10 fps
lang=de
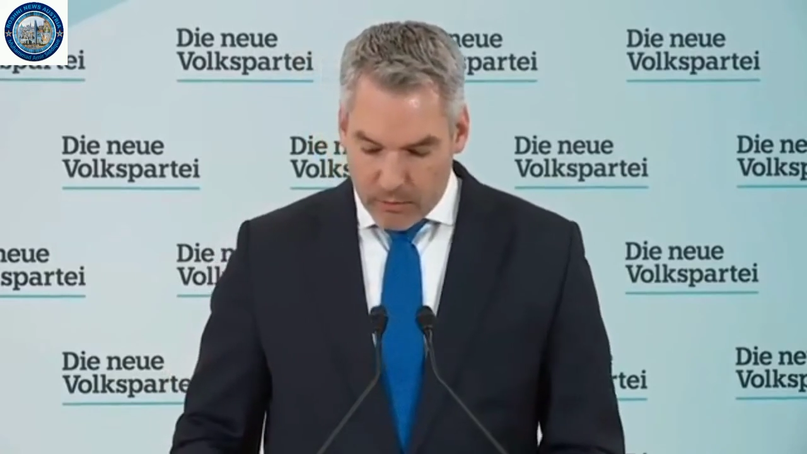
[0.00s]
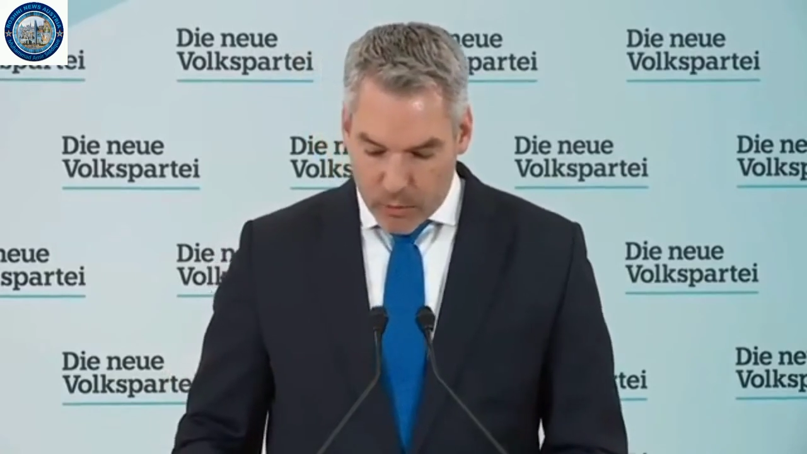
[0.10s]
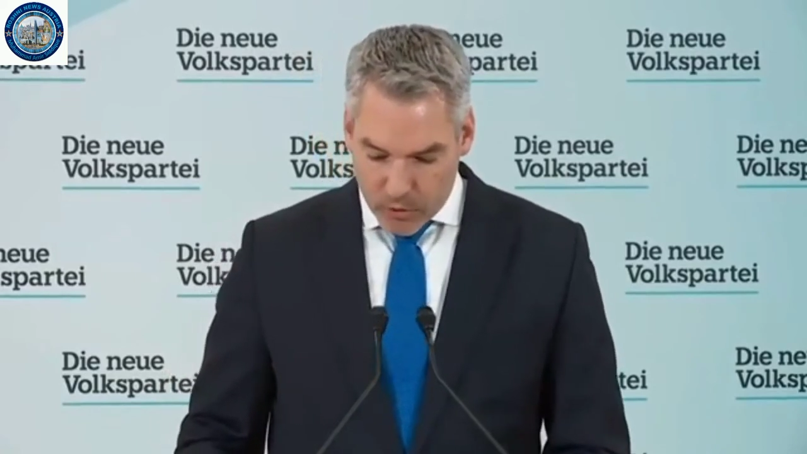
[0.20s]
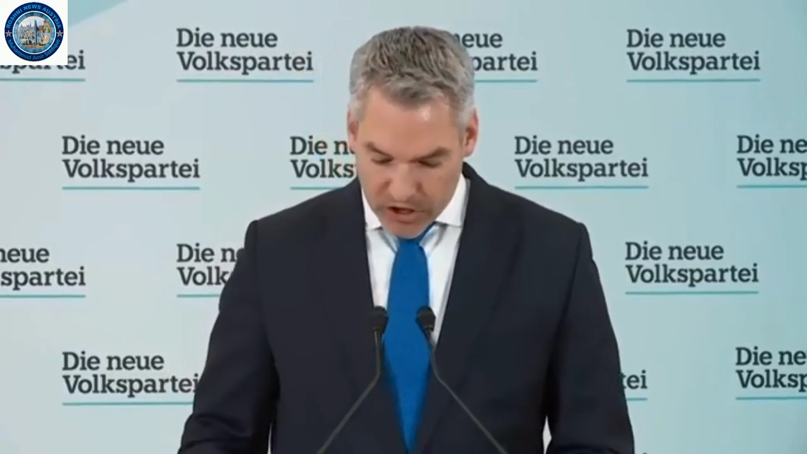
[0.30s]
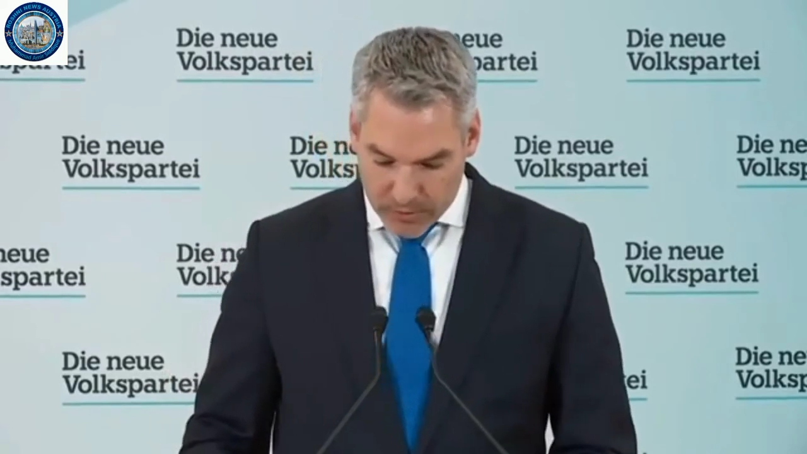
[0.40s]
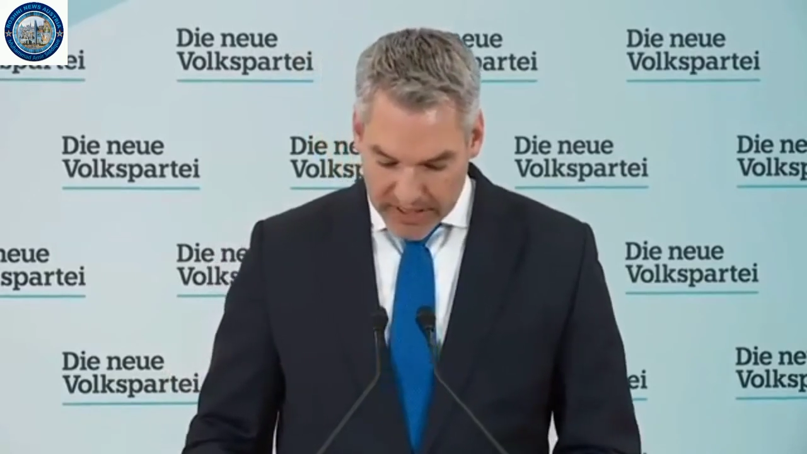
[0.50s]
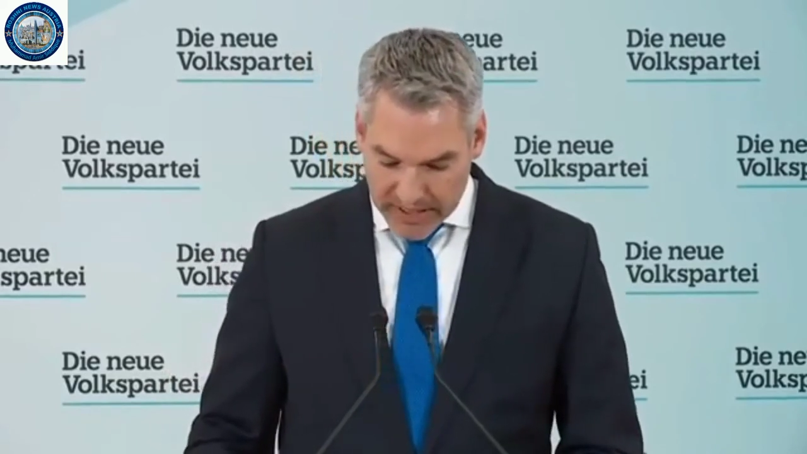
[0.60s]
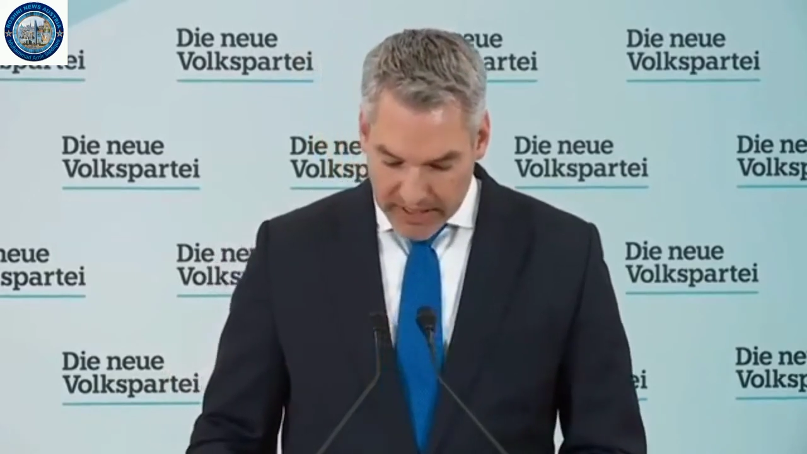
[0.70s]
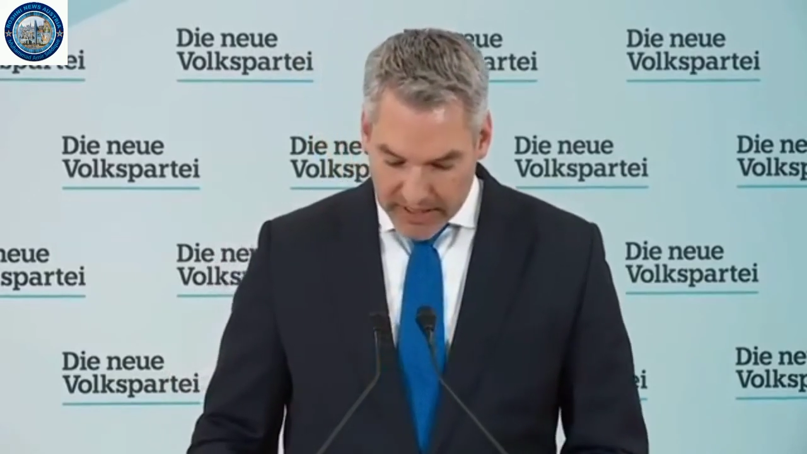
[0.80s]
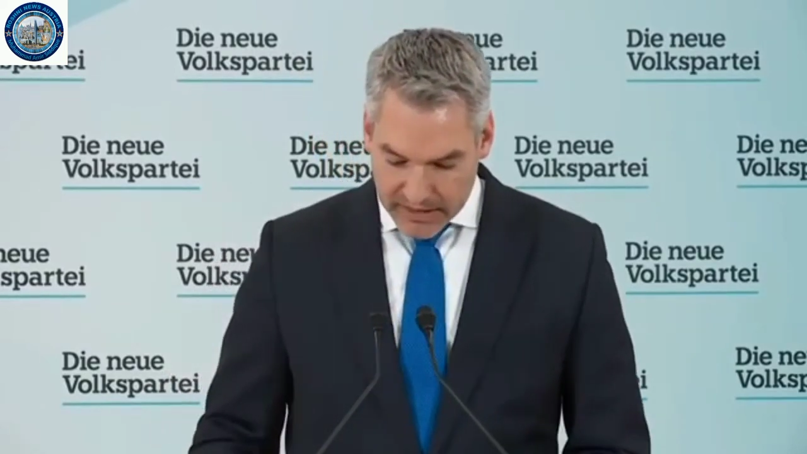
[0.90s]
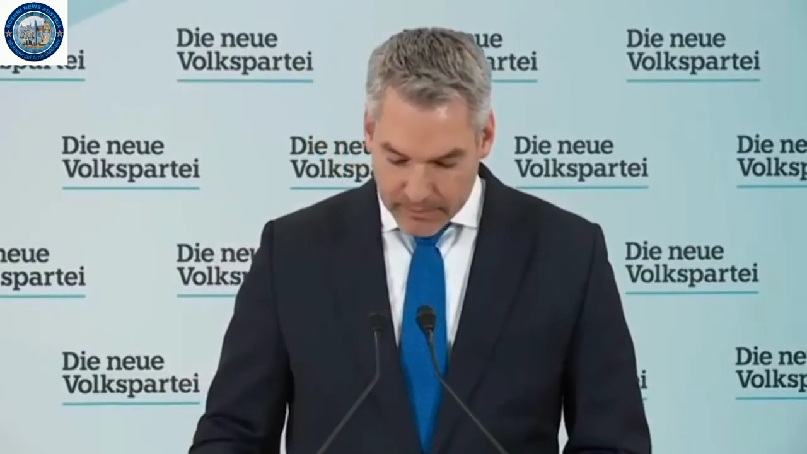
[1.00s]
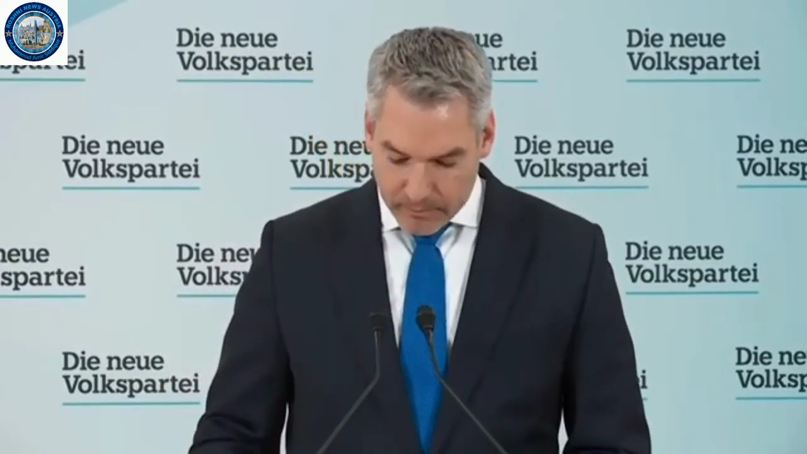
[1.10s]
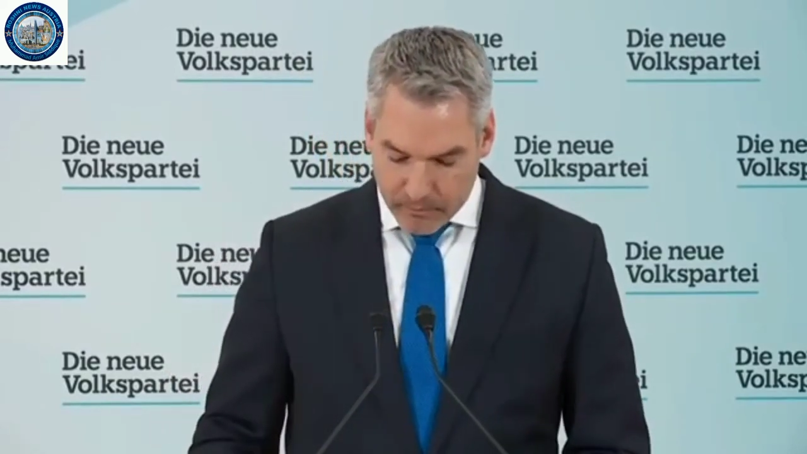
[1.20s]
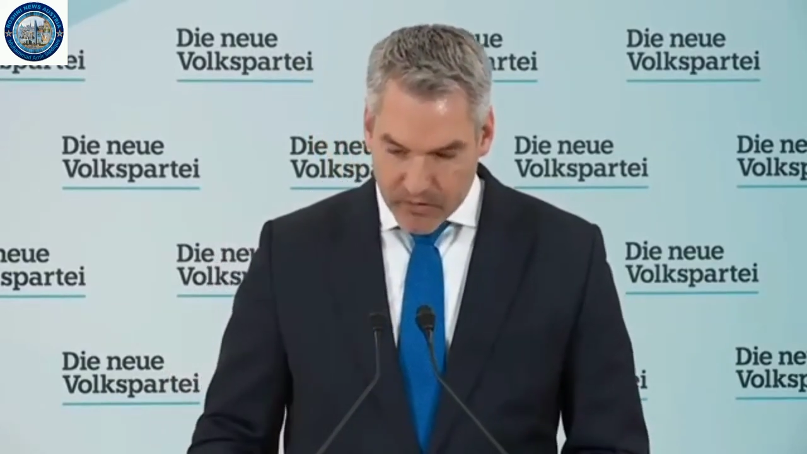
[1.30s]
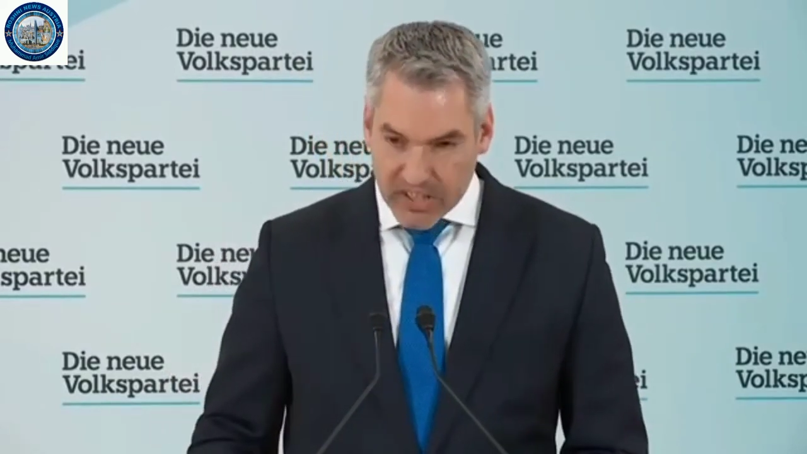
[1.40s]
Bundespräsidenten
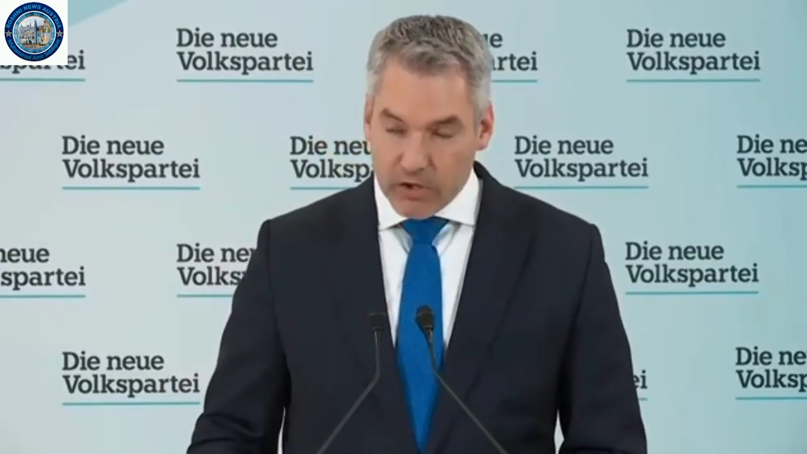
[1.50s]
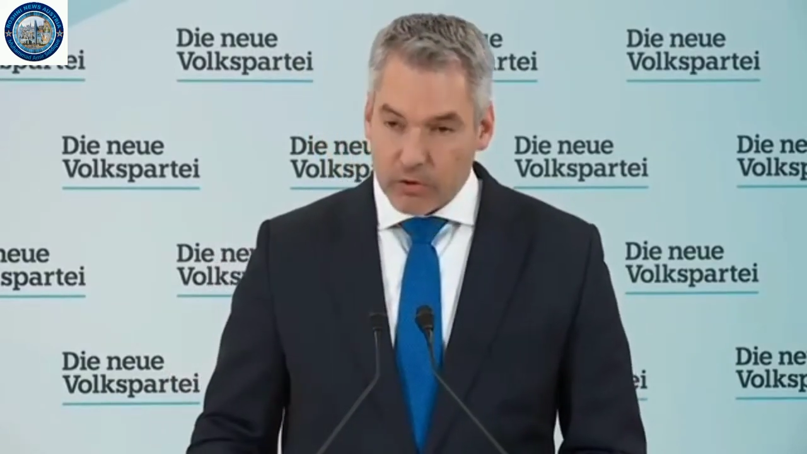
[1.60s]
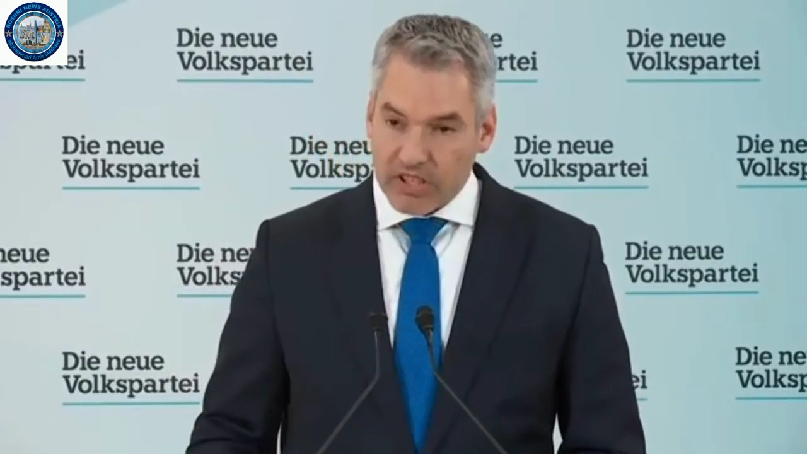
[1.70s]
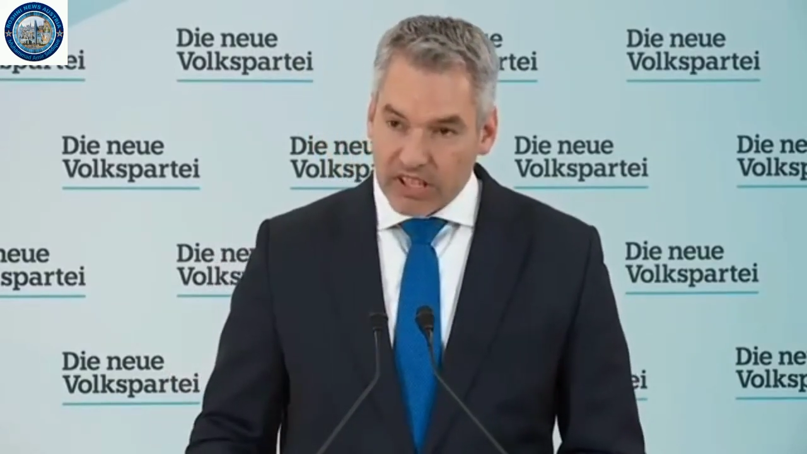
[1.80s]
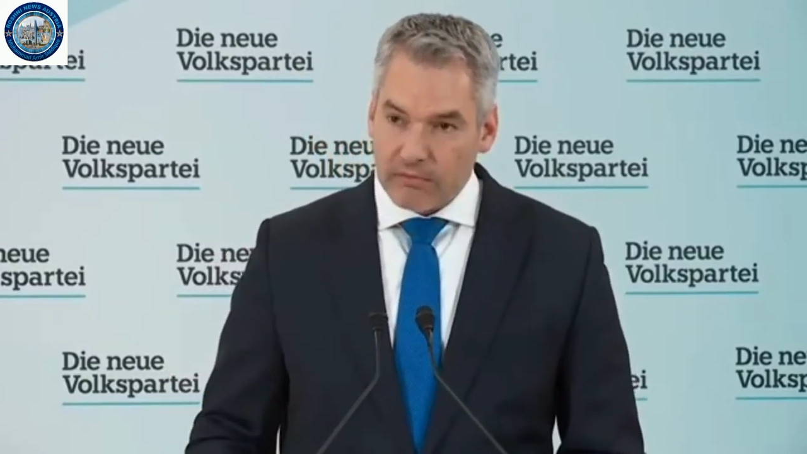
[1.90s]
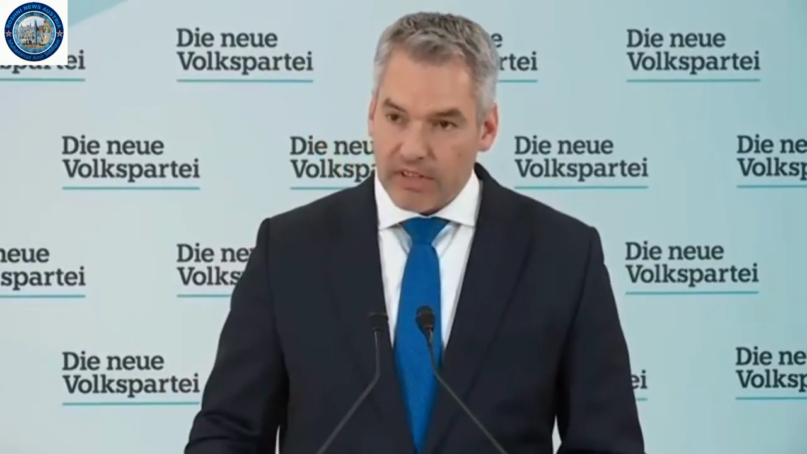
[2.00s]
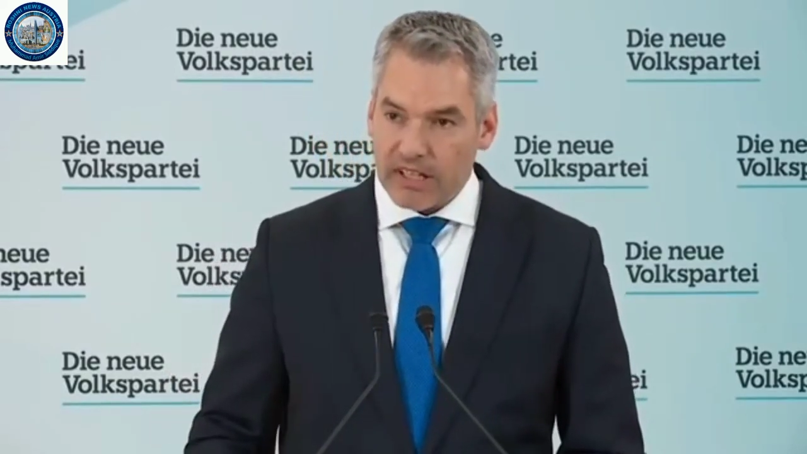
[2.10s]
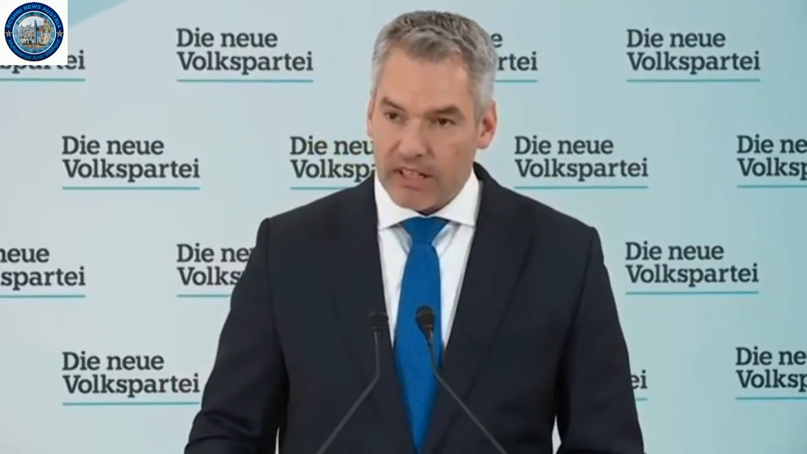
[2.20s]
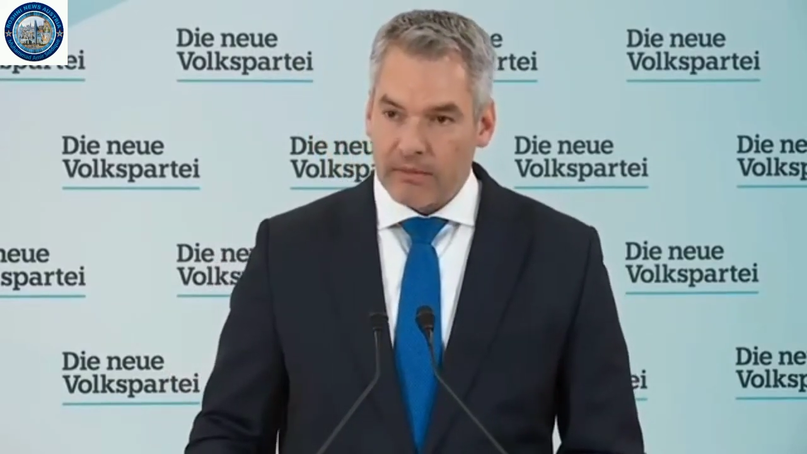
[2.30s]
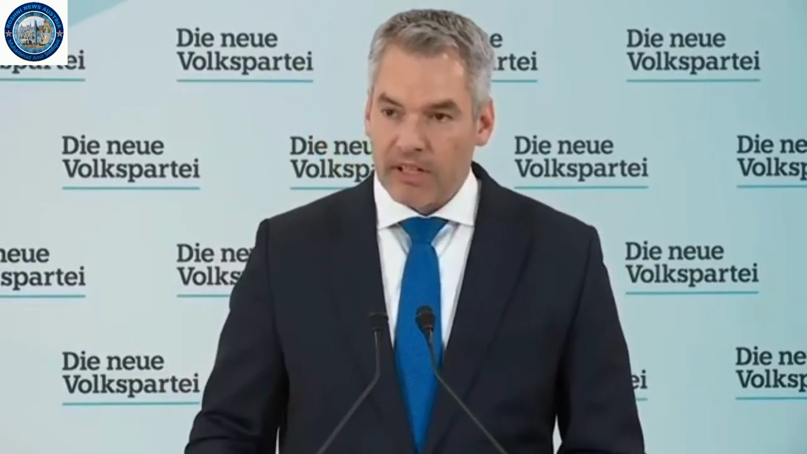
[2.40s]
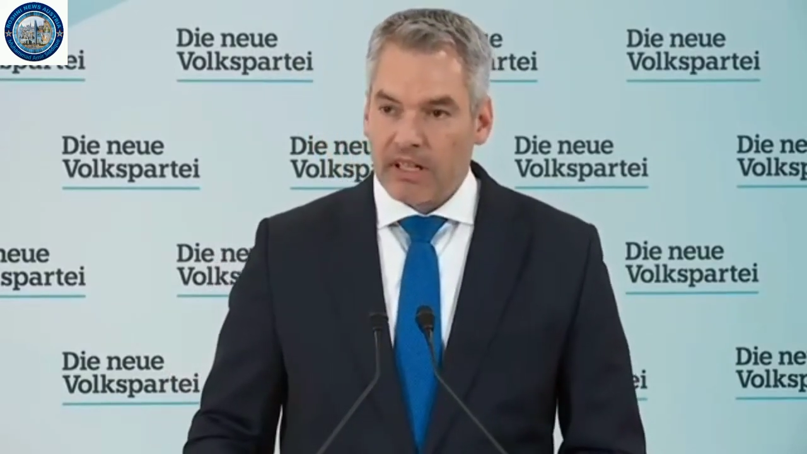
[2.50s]
diskutieren werde.